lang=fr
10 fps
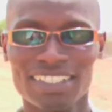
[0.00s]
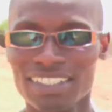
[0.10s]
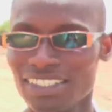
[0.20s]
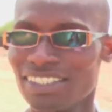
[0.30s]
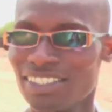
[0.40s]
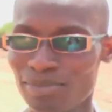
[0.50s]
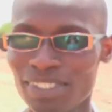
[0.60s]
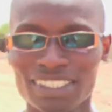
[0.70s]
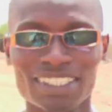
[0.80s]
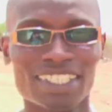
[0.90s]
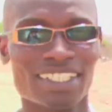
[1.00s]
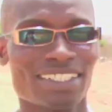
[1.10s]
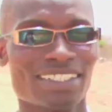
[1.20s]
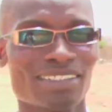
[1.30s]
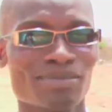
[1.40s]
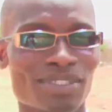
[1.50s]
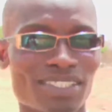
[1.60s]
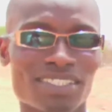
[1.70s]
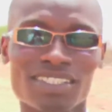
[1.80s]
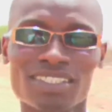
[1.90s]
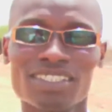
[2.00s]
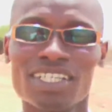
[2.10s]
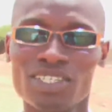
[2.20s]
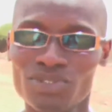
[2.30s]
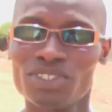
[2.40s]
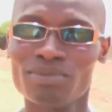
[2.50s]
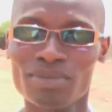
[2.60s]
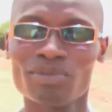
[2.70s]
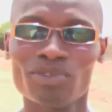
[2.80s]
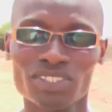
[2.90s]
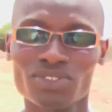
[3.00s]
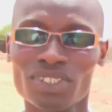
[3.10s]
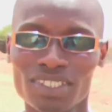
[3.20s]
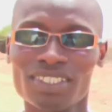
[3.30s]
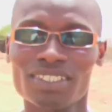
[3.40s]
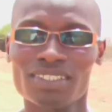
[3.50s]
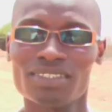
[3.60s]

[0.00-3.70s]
Qu'est-ce qui se passera Parce qu'actuellement, moi, je crois que